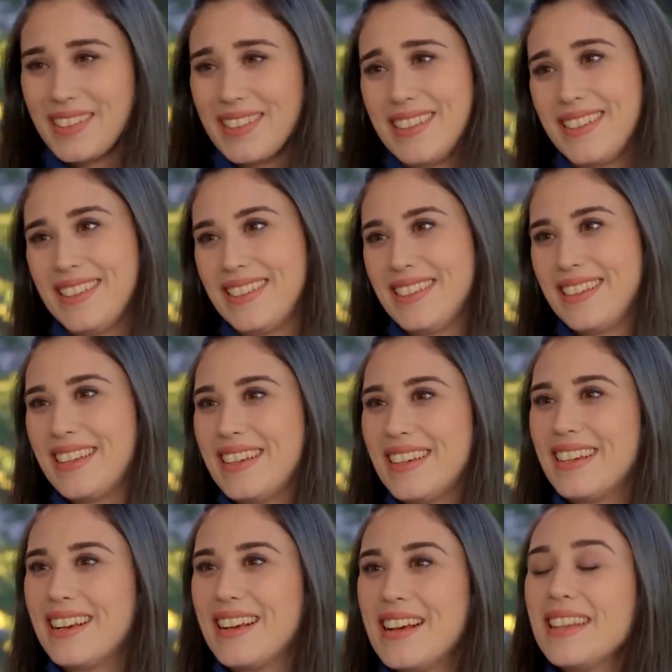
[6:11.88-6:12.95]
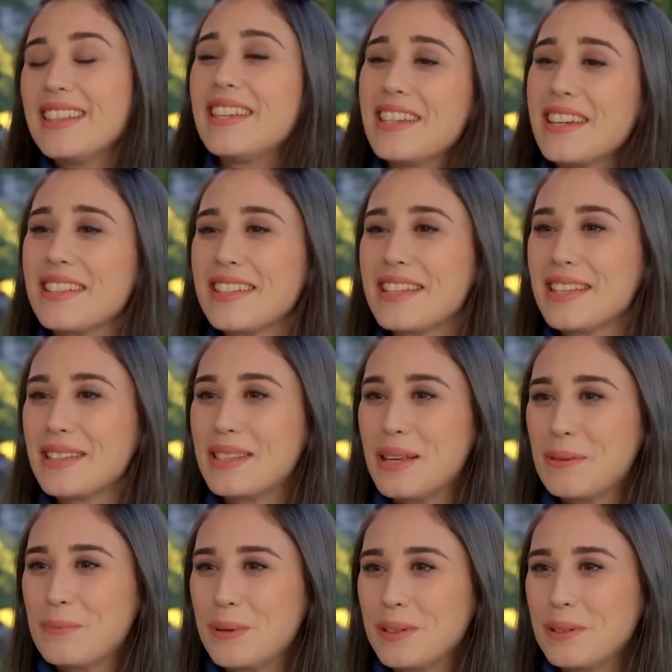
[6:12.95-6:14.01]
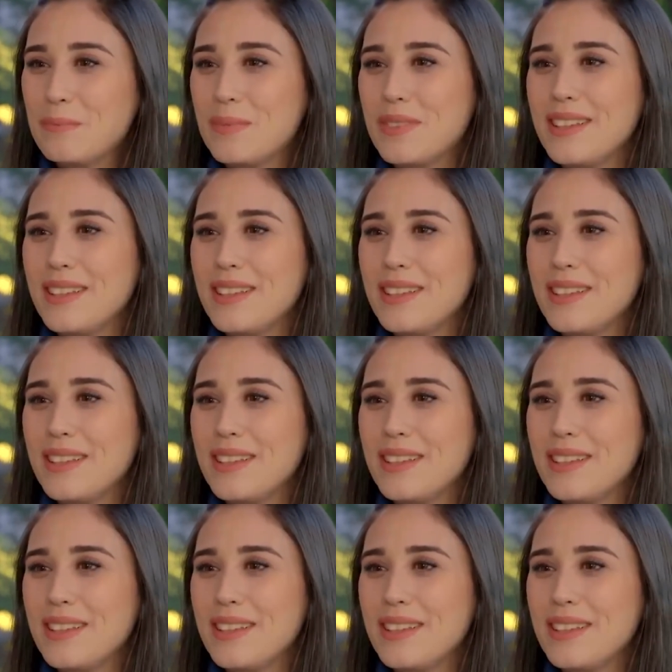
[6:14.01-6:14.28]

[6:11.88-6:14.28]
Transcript: Ay. Nişanı sizde yapalım